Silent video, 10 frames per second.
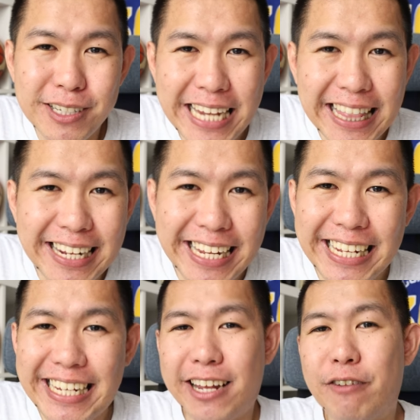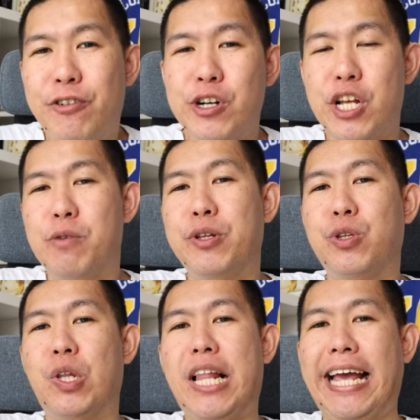channel ini and of course jangan lupa
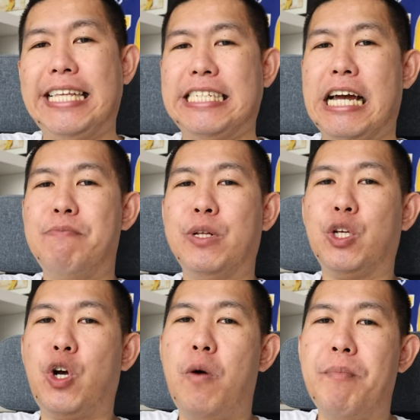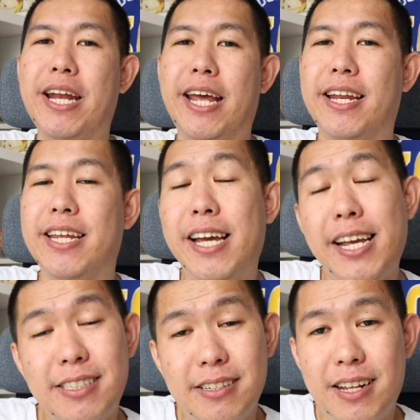untuk like, jangan lupa untuk comment and you
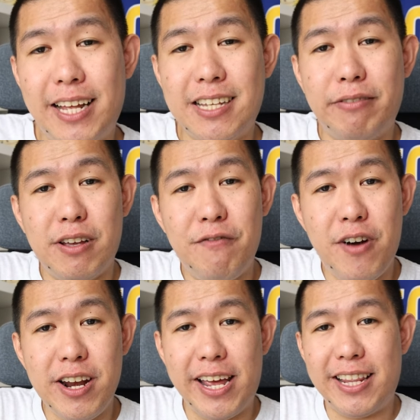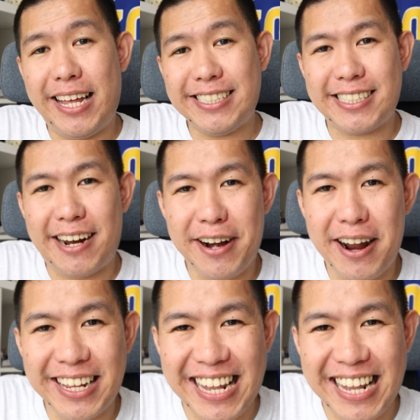guys let's have some fun and let's start our